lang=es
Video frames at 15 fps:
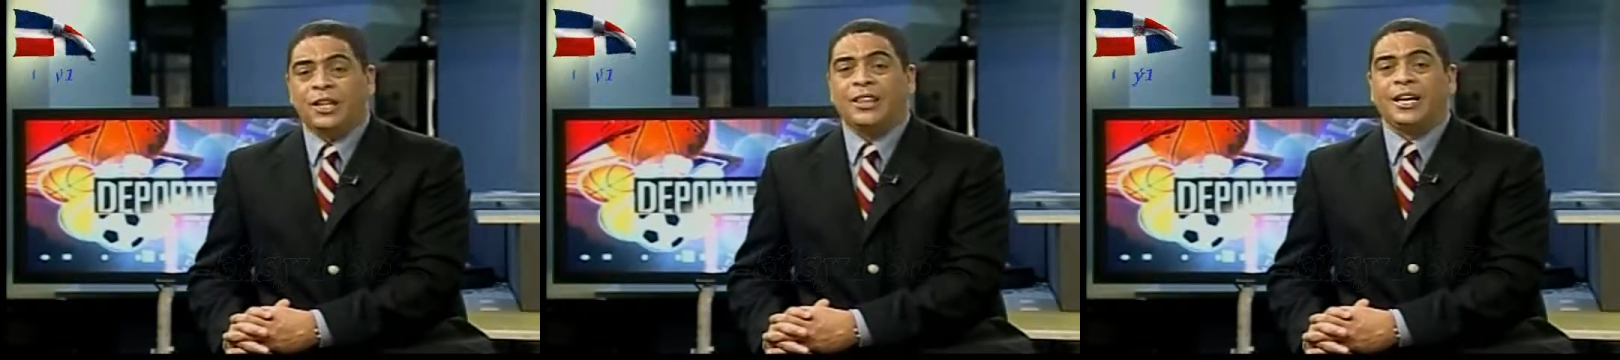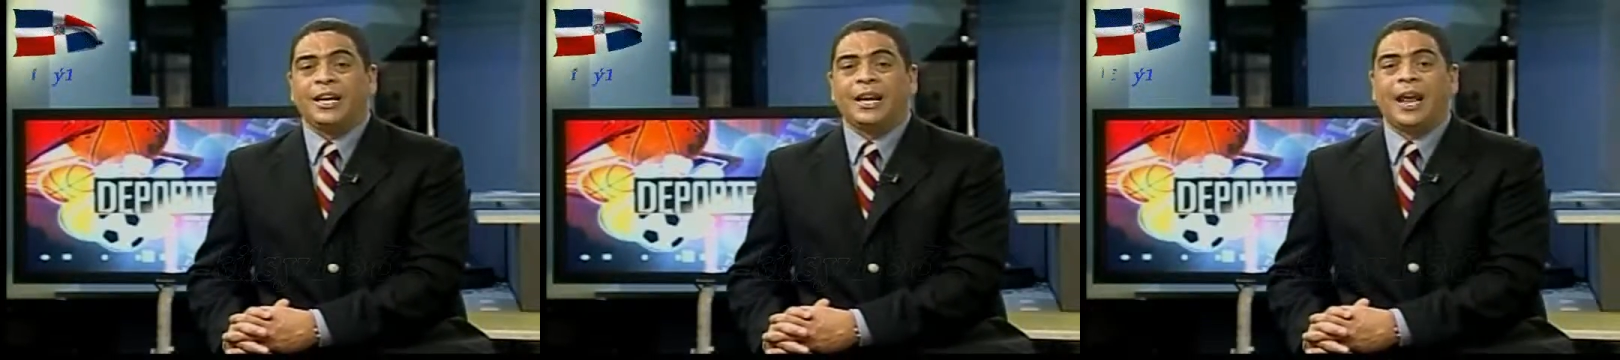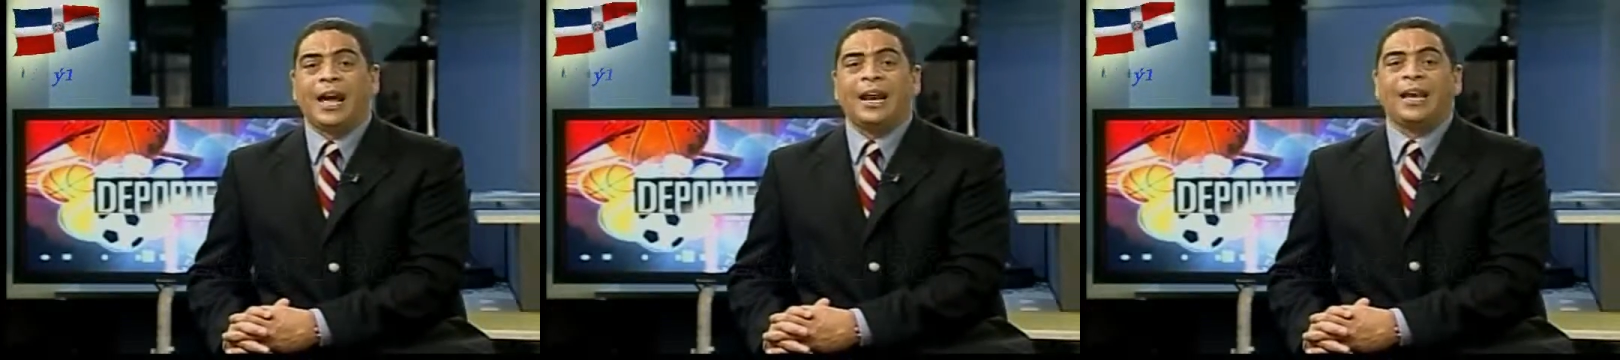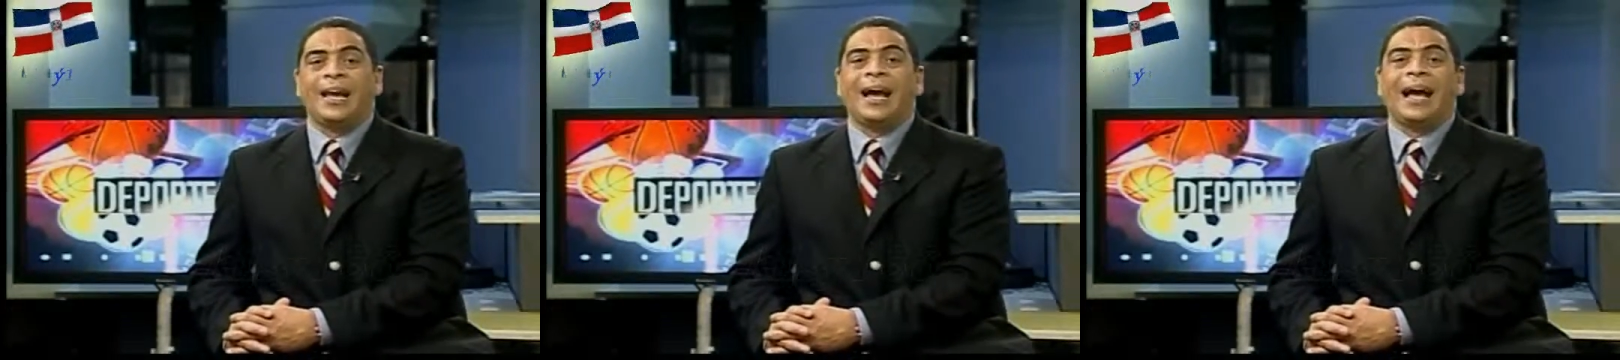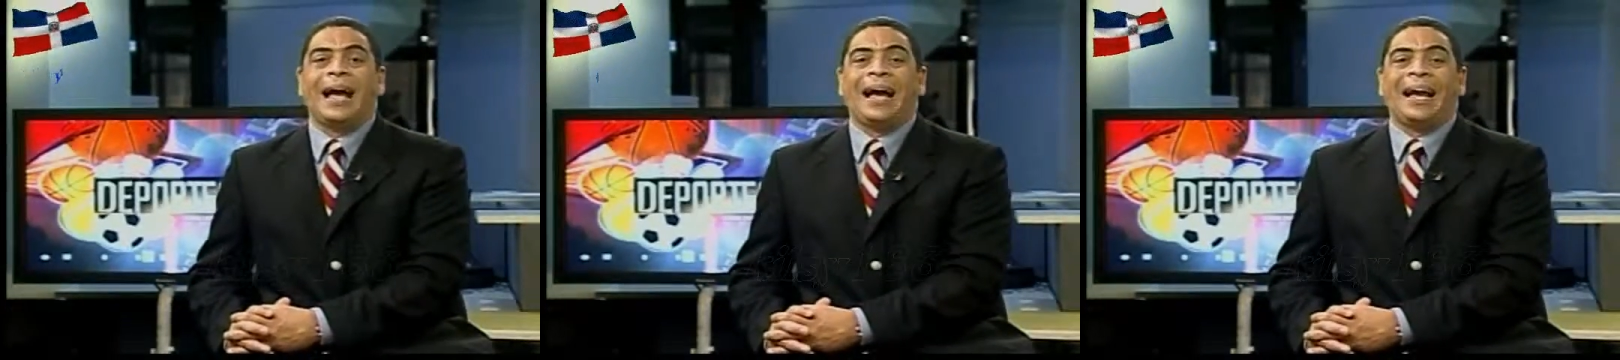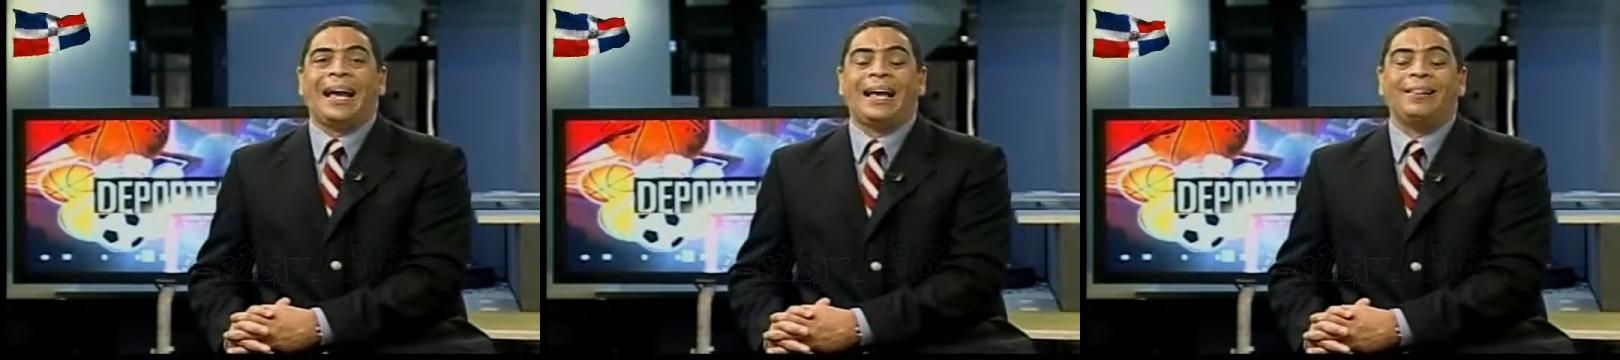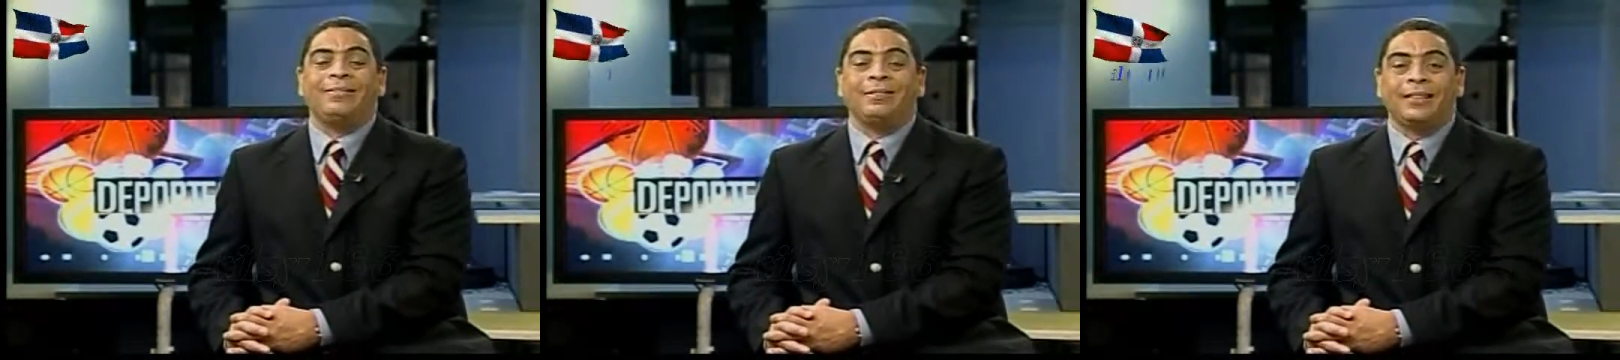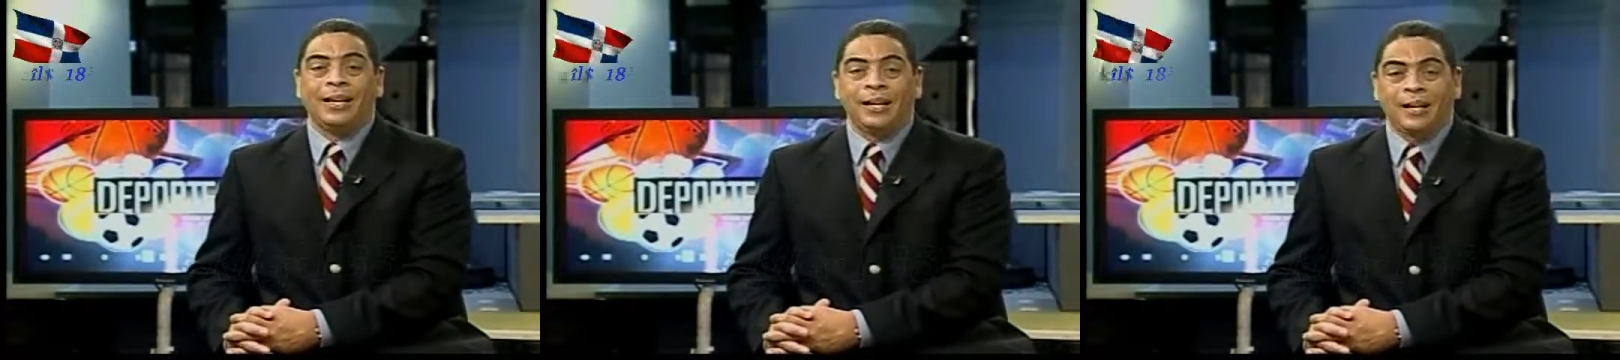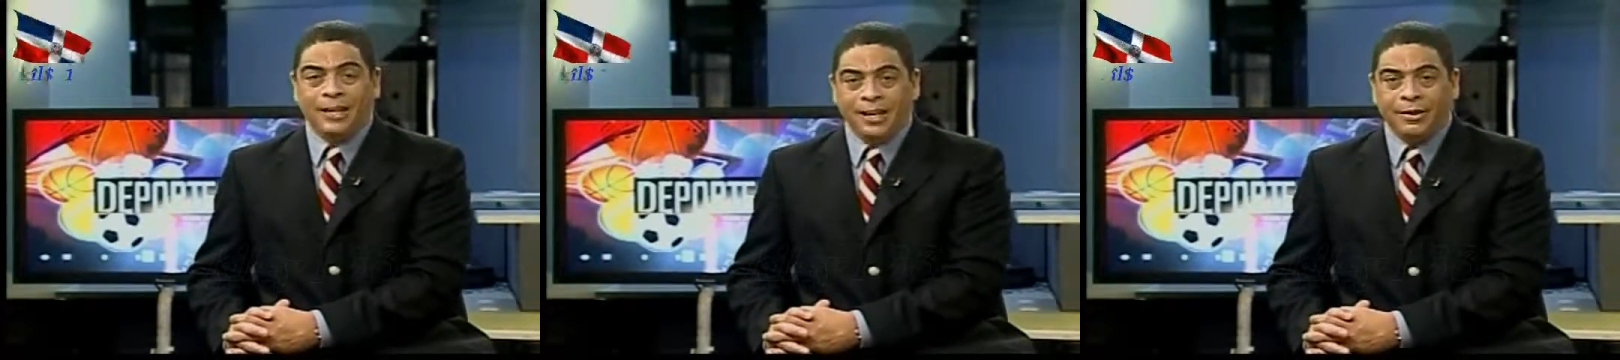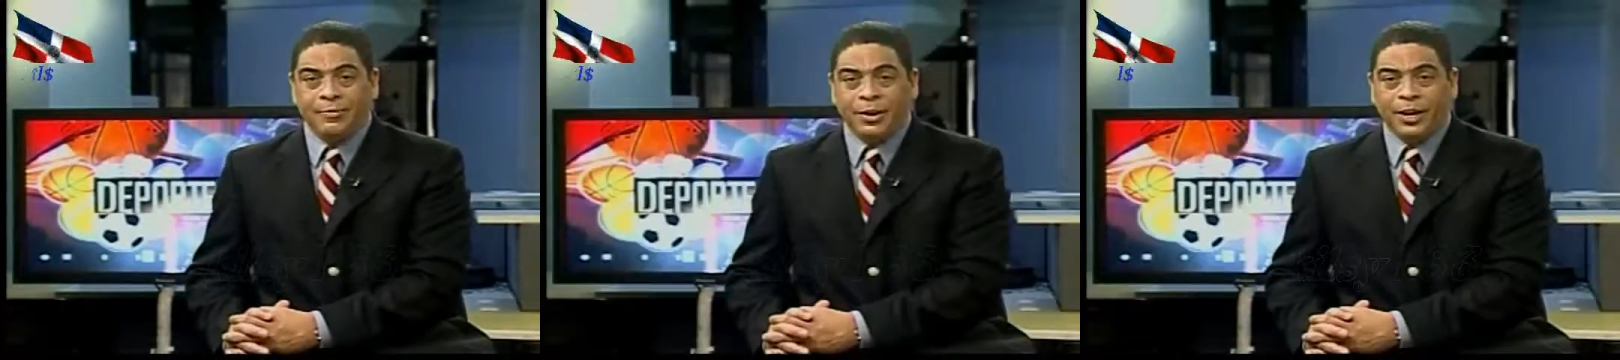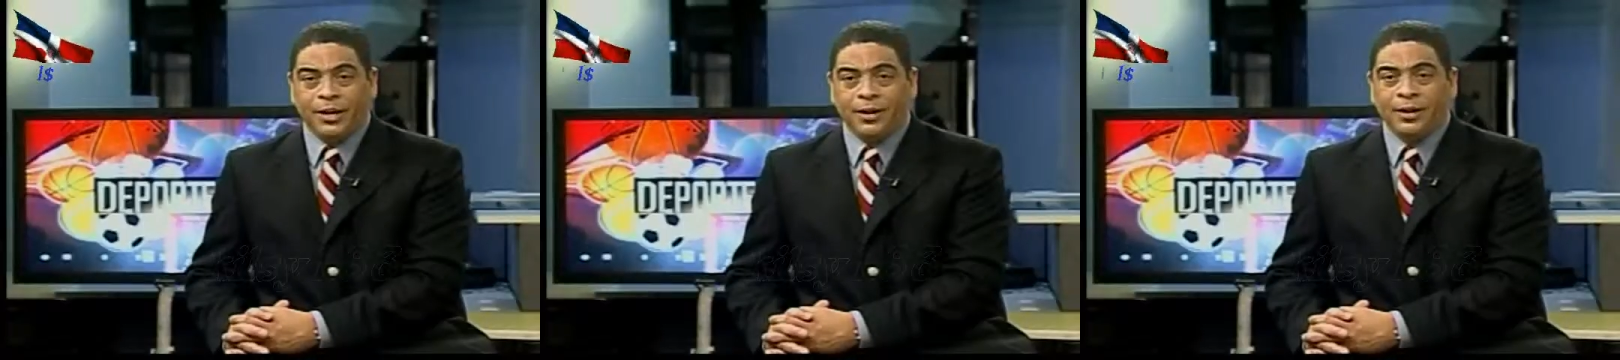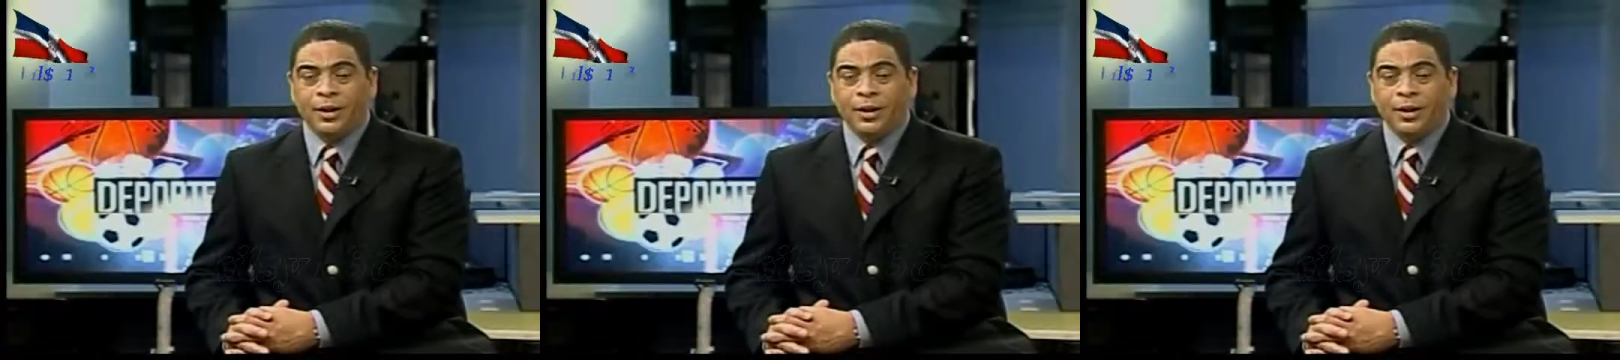declare agente libre.